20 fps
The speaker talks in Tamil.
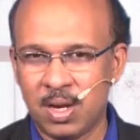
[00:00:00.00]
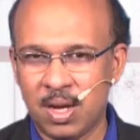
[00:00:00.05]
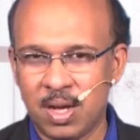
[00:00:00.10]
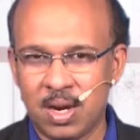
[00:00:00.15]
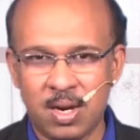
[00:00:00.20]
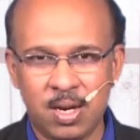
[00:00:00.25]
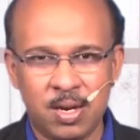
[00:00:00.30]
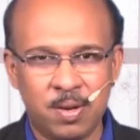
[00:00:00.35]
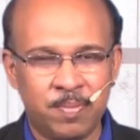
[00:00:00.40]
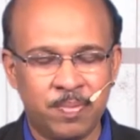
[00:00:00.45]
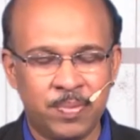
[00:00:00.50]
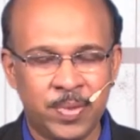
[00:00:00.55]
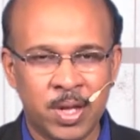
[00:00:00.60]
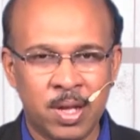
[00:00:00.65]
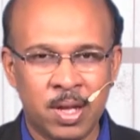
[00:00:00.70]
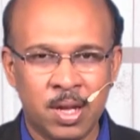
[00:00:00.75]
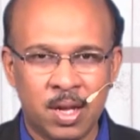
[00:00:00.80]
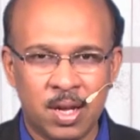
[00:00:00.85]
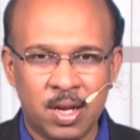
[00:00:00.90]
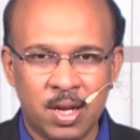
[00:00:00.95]
காரணம்
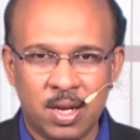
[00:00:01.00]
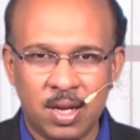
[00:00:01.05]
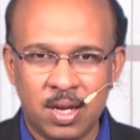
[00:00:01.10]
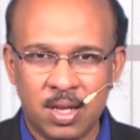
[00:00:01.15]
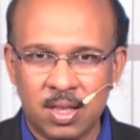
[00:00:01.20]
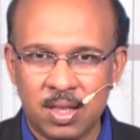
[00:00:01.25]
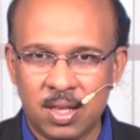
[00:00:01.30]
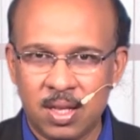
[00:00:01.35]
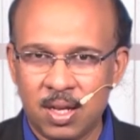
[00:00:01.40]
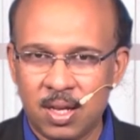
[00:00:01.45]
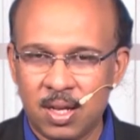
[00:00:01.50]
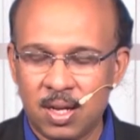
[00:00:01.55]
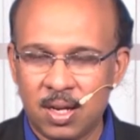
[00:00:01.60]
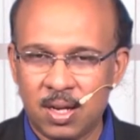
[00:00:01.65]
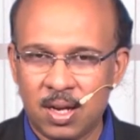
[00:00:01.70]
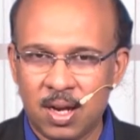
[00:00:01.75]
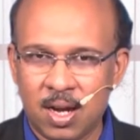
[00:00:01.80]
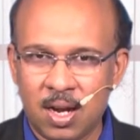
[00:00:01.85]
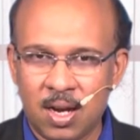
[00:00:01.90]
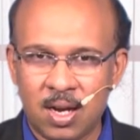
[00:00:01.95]
இந்த
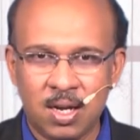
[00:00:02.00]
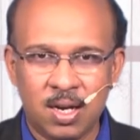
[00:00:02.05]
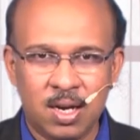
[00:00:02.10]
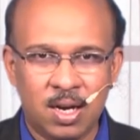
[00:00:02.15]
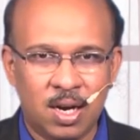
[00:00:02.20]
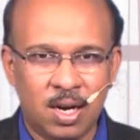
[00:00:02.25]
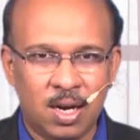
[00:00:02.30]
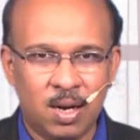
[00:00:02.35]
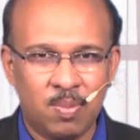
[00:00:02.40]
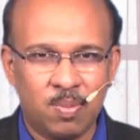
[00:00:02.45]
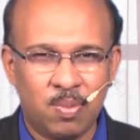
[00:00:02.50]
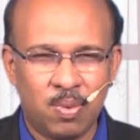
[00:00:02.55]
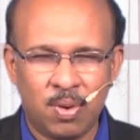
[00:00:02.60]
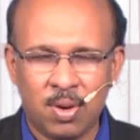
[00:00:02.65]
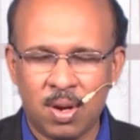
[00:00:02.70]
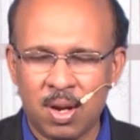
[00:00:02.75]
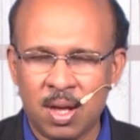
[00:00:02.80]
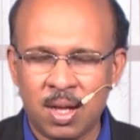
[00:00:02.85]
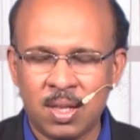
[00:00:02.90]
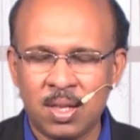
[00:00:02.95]
காலங்கள்
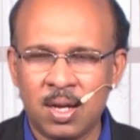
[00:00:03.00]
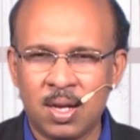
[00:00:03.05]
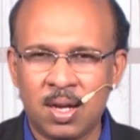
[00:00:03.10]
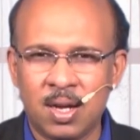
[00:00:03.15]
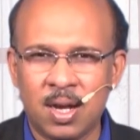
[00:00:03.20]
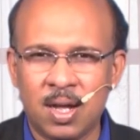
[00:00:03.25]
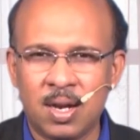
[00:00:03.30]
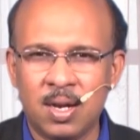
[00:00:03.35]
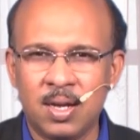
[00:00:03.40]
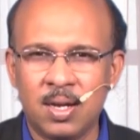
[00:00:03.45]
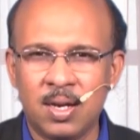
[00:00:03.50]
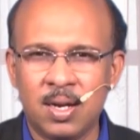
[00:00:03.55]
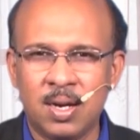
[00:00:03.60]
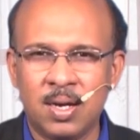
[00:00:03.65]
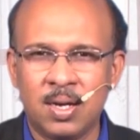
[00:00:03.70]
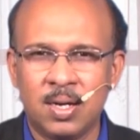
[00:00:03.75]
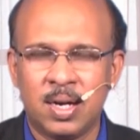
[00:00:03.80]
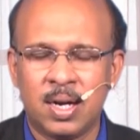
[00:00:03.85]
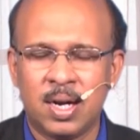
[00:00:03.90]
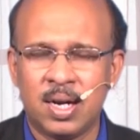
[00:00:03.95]
பொல்லாத
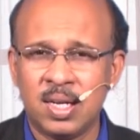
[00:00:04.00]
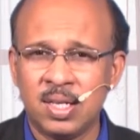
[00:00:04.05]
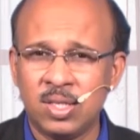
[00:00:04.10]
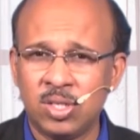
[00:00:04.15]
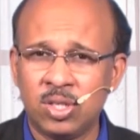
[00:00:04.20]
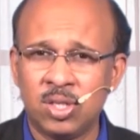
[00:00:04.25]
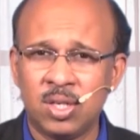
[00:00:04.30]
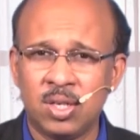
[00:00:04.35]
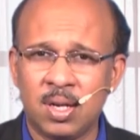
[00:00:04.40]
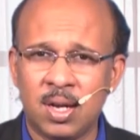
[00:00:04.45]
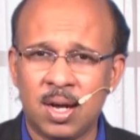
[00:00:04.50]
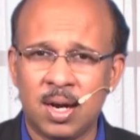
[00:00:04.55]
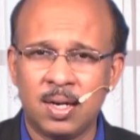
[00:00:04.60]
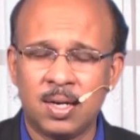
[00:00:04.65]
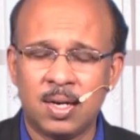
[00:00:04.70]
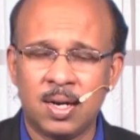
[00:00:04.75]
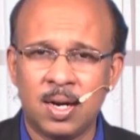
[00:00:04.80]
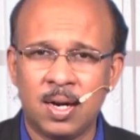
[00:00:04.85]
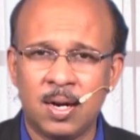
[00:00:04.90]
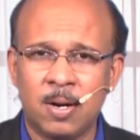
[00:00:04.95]
காலங்கள் கடைசி
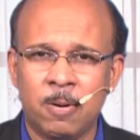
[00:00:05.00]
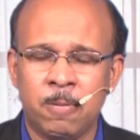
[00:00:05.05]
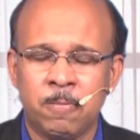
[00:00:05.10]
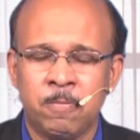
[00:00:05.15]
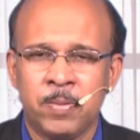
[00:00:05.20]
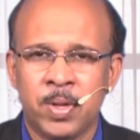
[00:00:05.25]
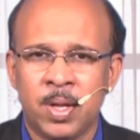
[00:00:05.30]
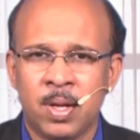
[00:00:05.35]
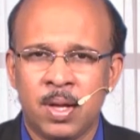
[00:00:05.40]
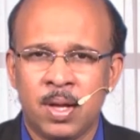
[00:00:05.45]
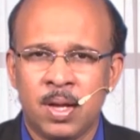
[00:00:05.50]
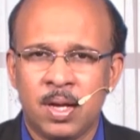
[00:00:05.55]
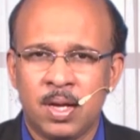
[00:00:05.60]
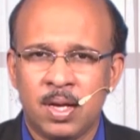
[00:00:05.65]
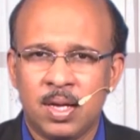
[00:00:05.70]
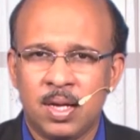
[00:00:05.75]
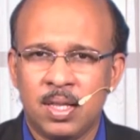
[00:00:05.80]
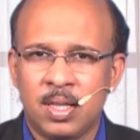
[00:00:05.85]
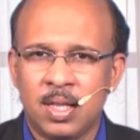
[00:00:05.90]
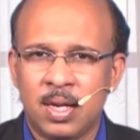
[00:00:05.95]
நாட்கள்
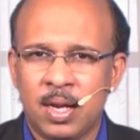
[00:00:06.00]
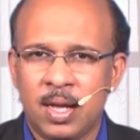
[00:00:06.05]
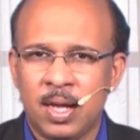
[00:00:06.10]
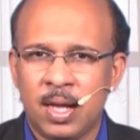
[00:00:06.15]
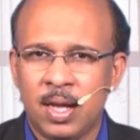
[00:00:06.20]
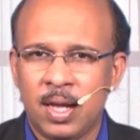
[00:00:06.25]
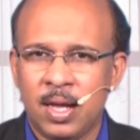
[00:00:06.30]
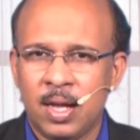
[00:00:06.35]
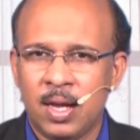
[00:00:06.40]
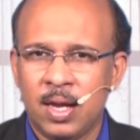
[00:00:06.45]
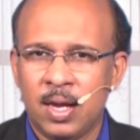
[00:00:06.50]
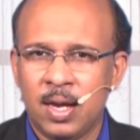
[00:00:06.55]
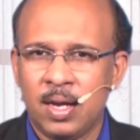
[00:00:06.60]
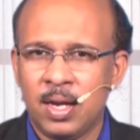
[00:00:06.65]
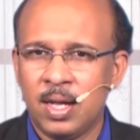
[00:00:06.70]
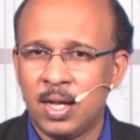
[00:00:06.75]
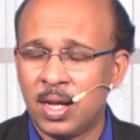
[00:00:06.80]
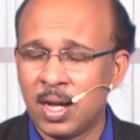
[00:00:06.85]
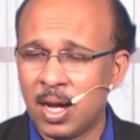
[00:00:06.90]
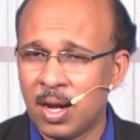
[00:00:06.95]
இதிலே
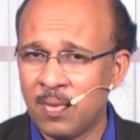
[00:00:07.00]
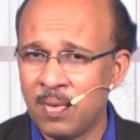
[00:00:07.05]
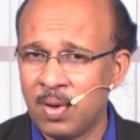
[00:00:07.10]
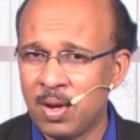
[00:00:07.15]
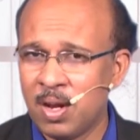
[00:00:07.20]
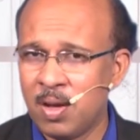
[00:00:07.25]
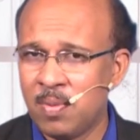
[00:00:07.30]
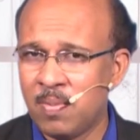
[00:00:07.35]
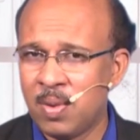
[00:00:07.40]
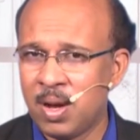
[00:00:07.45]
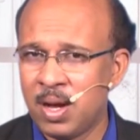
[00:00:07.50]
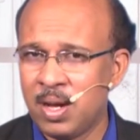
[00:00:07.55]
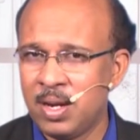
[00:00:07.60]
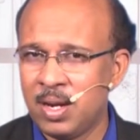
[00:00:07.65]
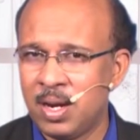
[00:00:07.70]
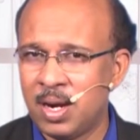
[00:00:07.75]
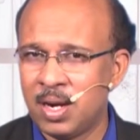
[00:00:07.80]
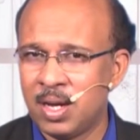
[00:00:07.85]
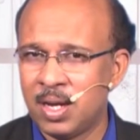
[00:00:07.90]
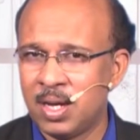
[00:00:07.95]
நீ கவனமாய்
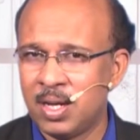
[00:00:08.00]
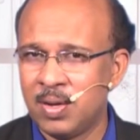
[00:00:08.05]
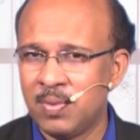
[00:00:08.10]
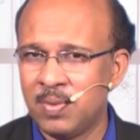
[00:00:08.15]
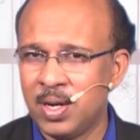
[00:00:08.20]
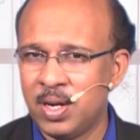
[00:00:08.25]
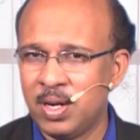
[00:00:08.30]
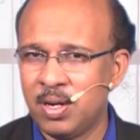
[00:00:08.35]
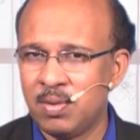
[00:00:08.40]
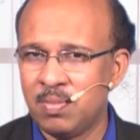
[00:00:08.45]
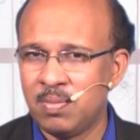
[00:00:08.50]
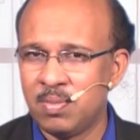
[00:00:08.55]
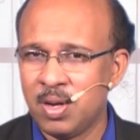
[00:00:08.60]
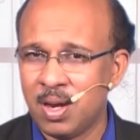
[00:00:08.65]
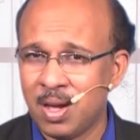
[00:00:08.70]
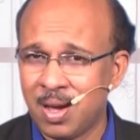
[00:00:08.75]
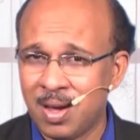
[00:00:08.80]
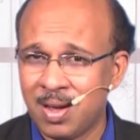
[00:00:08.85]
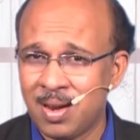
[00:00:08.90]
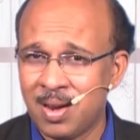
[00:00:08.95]
நடக்க வேண்டும்
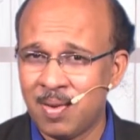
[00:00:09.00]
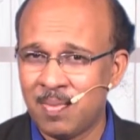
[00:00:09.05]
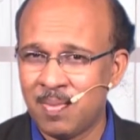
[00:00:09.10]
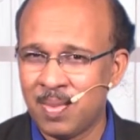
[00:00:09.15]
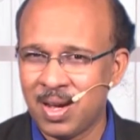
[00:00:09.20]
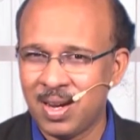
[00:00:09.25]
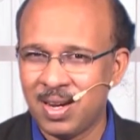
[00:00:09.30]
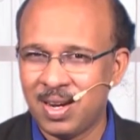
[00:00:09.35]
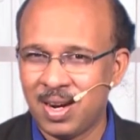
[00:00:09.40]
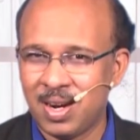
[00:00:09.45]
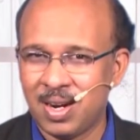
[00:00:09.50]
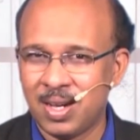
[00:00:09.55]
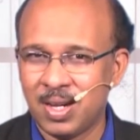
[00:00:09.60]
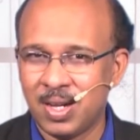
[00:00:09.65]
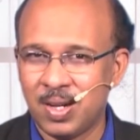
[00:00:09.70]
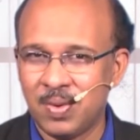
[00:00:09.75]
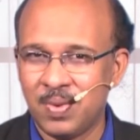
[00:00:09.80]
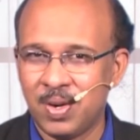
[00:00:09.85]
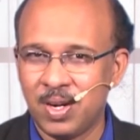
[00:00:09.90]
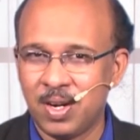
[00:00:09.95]
ஞானமாய்
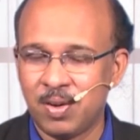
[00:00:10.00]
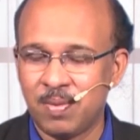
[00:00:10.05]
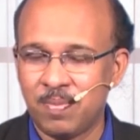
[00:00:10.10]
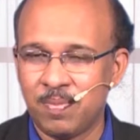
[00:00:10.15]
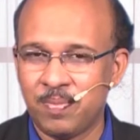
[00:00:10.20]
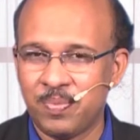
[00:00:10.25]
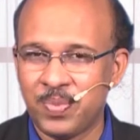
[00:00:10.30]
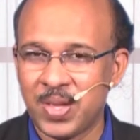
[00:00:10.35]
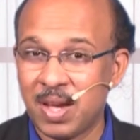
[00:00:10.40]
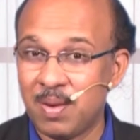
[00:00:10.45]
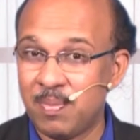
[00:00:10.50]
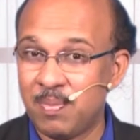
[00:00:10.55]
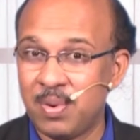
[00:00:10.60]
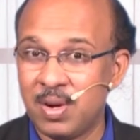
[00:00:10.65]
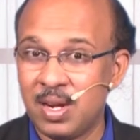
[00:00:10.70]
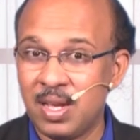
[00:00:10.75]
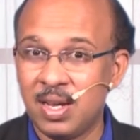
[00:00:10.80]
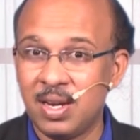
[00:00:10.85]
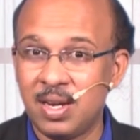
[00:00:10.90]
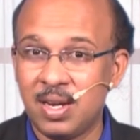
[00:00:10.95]
நடக்க வேண்டும்
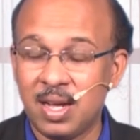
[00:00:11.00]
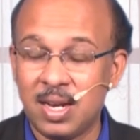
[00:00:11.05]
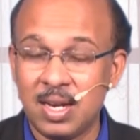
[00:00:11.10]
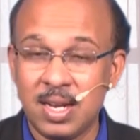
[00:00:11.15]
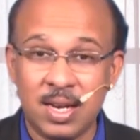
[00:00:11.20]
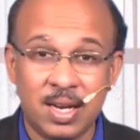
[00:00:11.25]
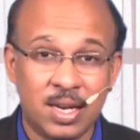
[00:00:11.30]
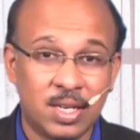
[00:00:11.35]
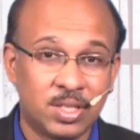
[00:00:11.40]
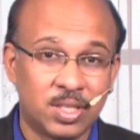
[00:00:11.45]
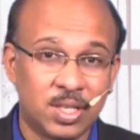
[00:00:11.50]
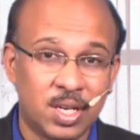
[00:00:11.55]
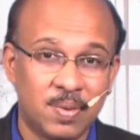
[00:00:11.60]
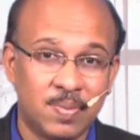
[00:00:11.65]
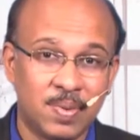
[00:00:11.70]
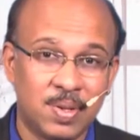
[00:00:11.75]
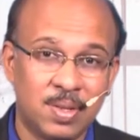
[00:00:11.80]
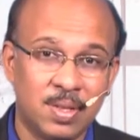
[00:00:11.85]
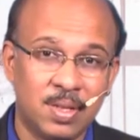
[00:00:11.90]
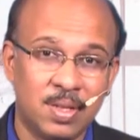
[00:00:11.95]
அப்படி என்றால் என்ன
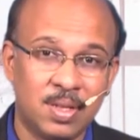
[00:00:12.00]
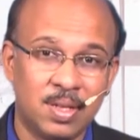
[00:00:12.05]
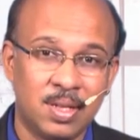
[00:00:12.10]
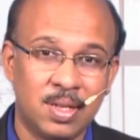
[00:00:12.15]
செய்வது